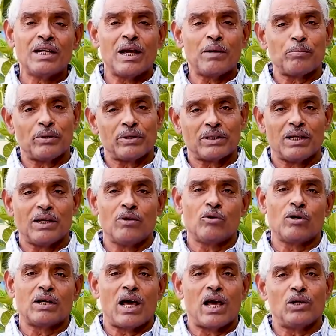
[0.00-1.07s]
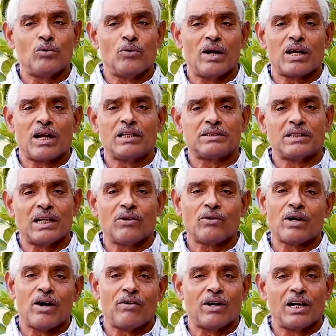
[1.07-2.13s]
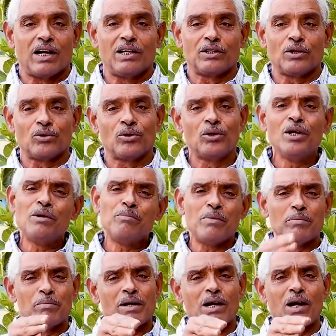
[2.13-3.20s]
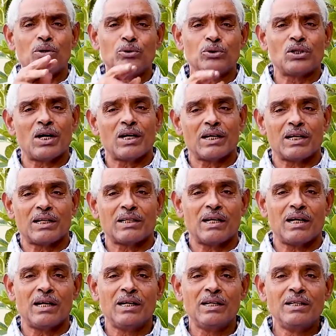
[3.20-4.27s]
లేకపోతే ఒక నాలుగు వారాలు సెలవు కావాలంటేనో మిమ్మల్ని అడుగుతారు కదా